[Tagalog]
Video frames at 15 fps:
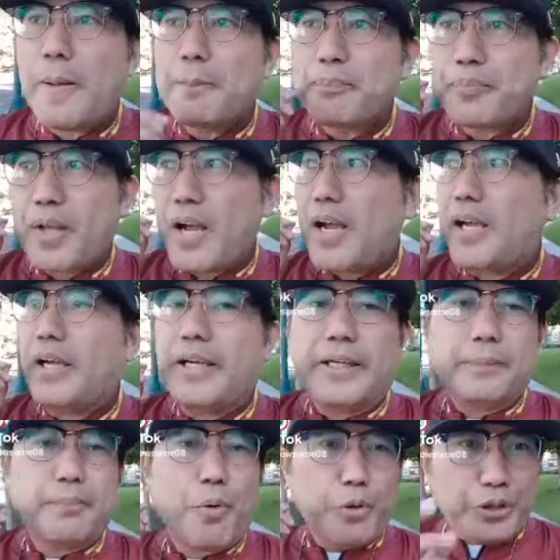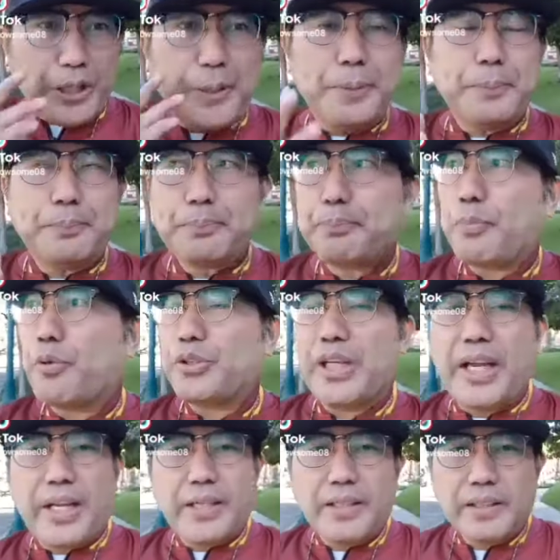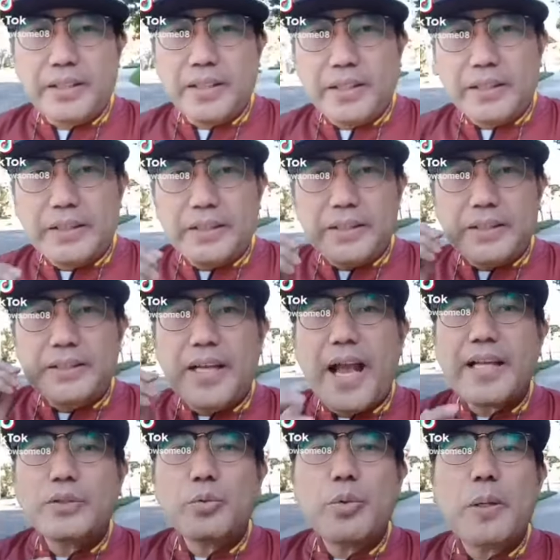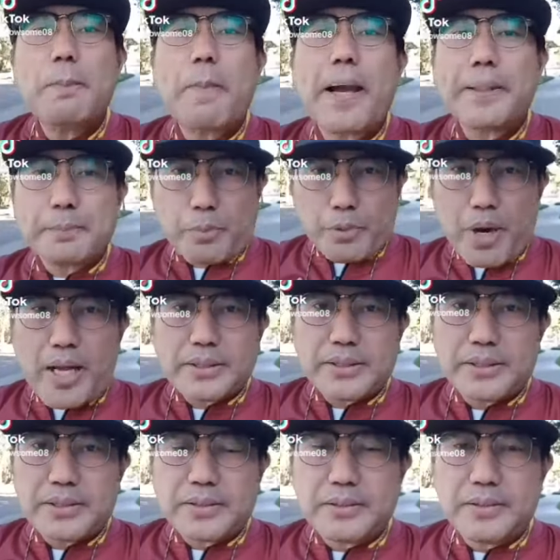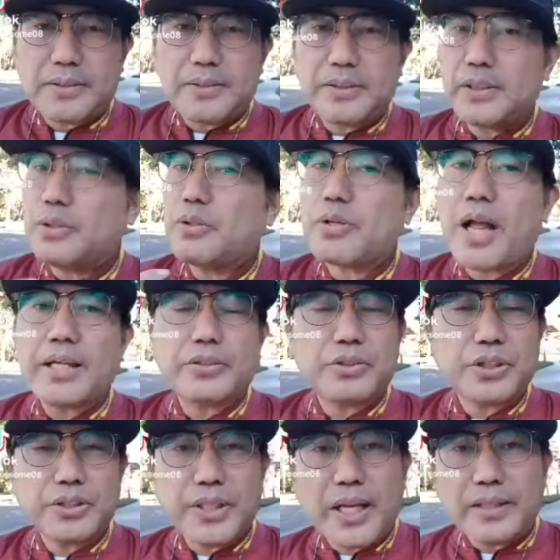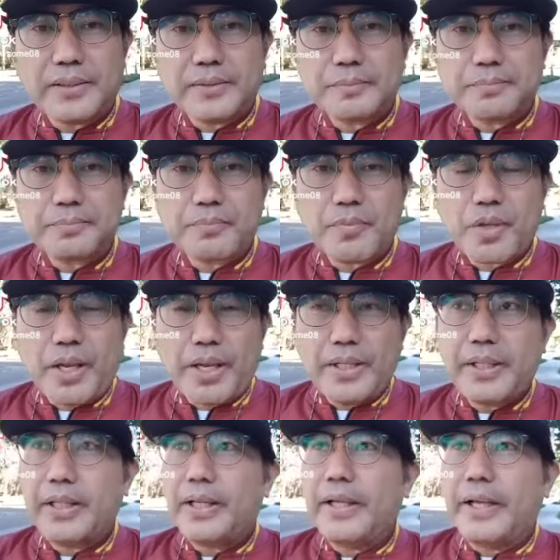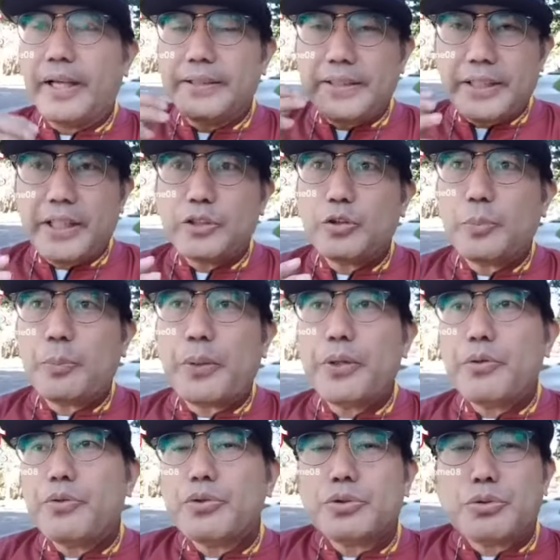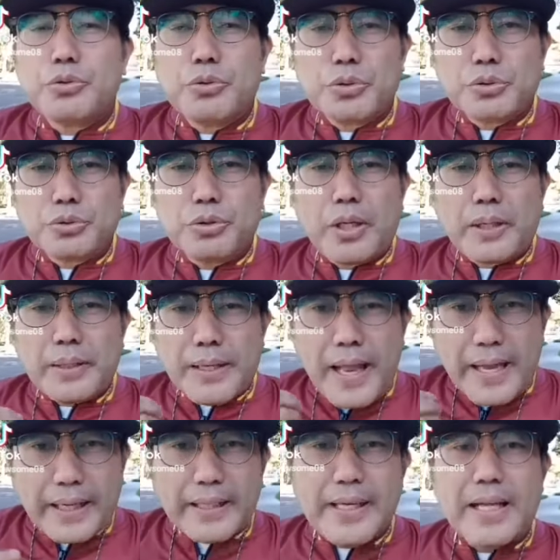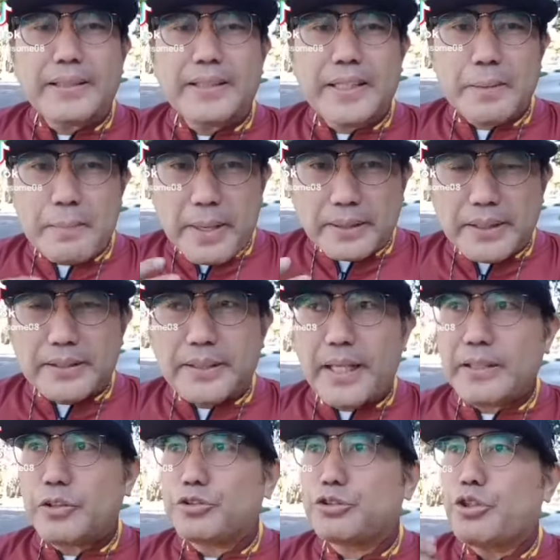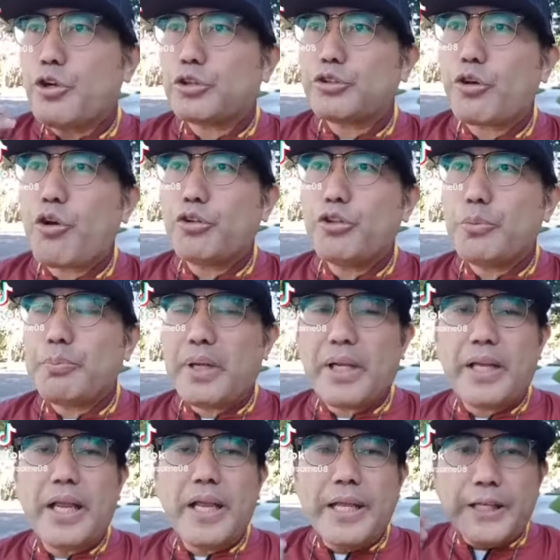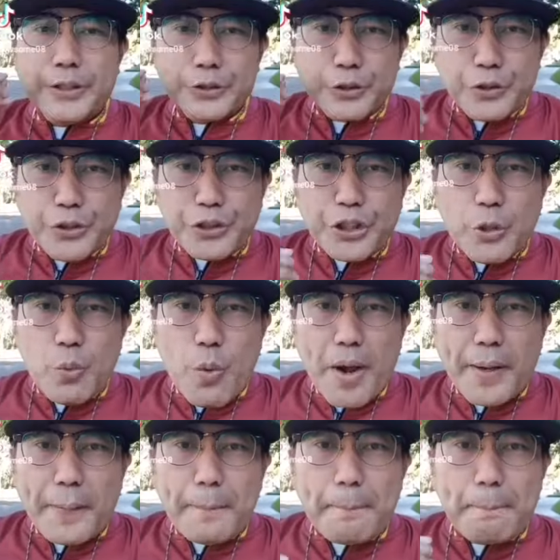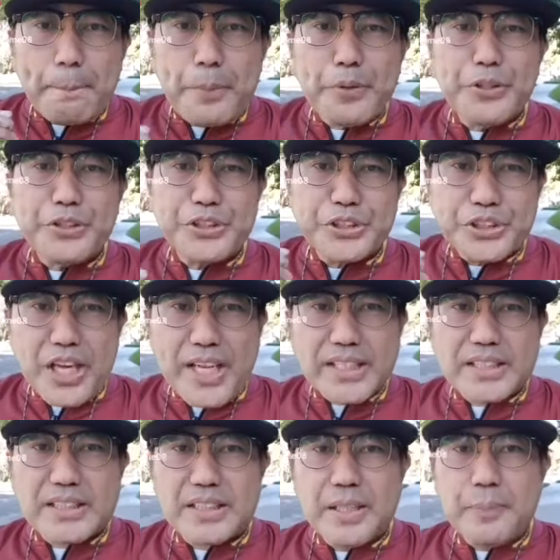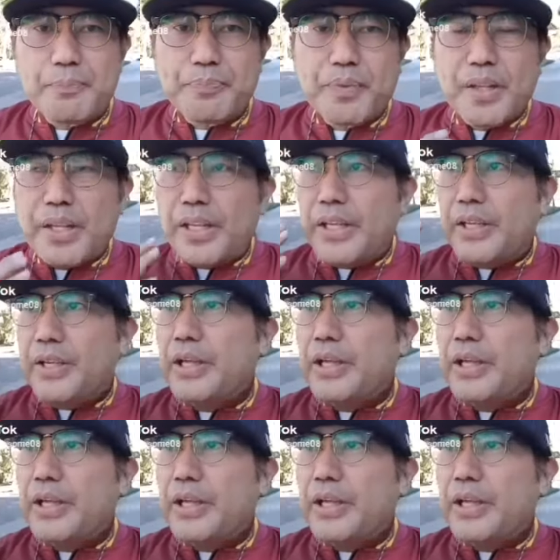uh, 14, 14, God will fight for us. Sigurado siya dyan. Okay? And then ito pa yung gustong-gusto ng lagi nating i-meditate in Deuteronomy 31 verse 6. He